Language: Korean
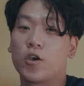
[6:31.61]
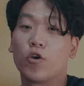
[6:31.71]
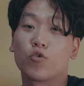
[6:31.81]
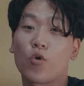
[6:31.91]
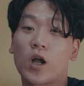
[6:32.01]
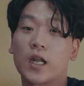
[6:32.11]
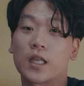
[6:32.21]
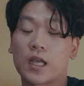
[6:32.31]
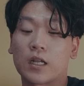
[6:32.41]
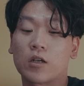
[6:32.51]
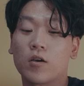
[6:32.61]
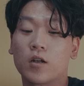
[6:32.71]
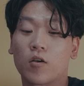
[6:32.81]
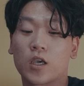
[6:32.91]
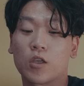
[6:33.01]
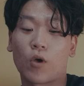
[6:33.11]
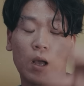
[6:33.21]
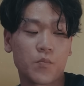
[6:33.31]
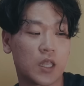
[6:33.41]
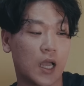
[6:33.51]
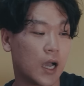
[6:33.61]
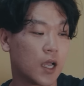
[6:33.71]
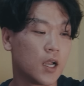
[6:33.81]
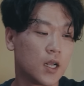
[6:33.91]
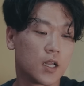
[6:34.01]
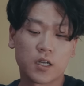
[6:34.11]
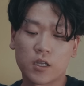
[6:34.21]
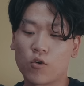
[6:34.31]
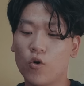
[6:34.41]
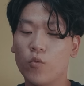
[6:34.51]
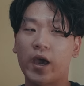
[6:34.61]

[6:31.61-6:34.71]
여유 공간엔 다른 거를 넣기도 합니다. 그리고